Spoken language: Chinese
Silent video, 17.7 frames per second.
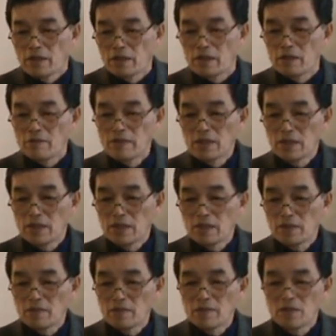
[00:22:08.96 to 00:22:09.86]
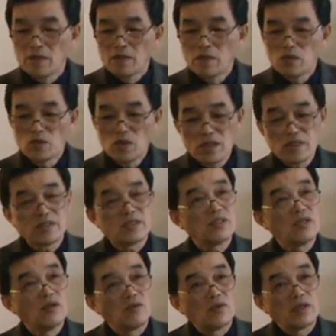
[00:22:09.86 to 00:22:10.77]
那么，瑞
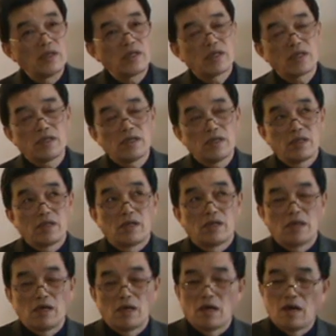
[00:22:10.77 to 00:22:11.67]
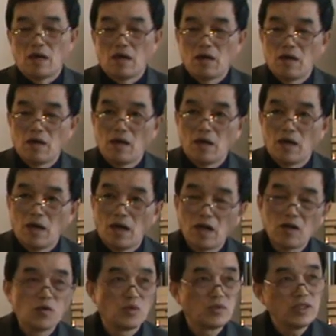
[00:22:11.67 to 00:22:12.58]
士有一个
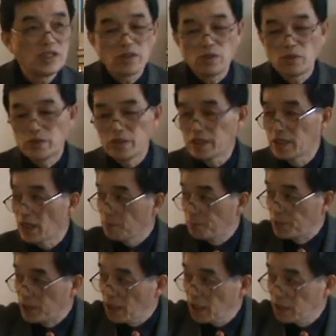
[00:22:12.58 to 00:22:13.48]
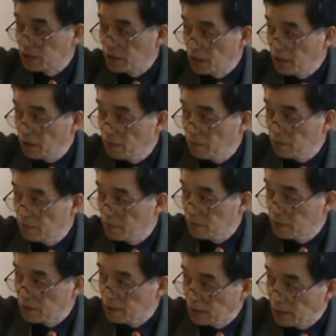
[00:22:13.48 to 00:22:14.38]
儿童心理学家皮亚杰，
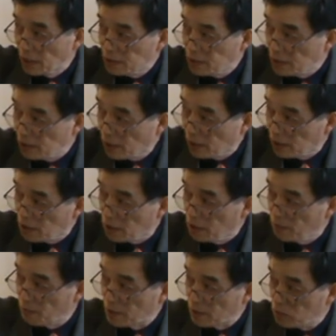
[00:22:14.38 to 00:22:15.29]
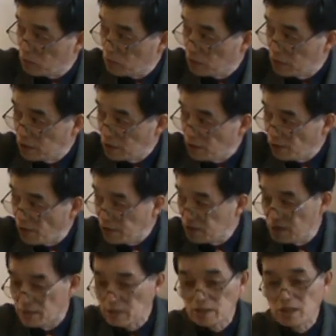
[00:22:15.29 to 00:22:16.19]
他在他的一本书里叫《发
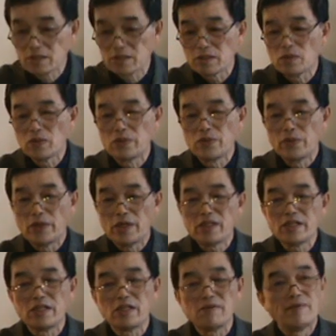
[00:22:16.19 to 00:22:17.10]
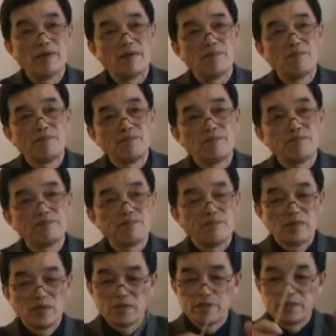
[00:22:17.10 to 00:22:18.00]
生认识论原理》里面，
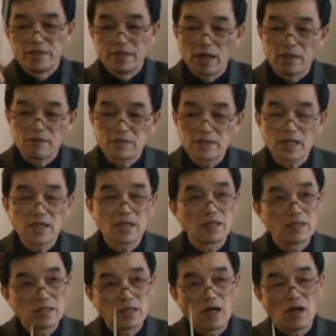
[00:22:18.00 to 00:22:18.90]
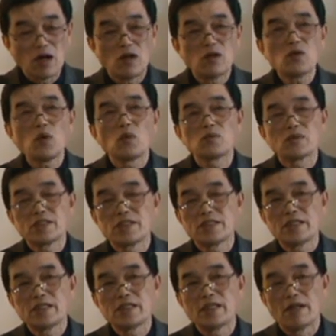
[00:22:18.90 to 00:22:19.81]
讲这个儿童的
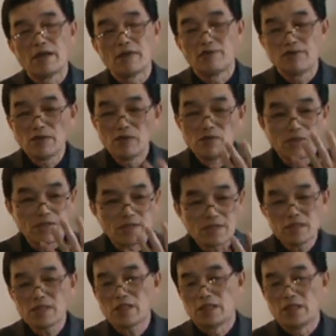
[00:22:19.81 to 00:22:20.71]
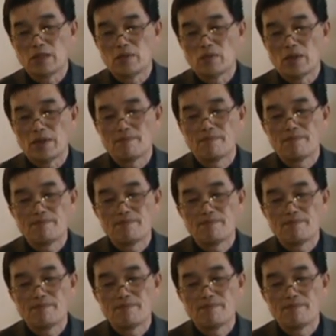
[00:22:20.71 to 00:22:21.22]
心理啊，分为四个阶段，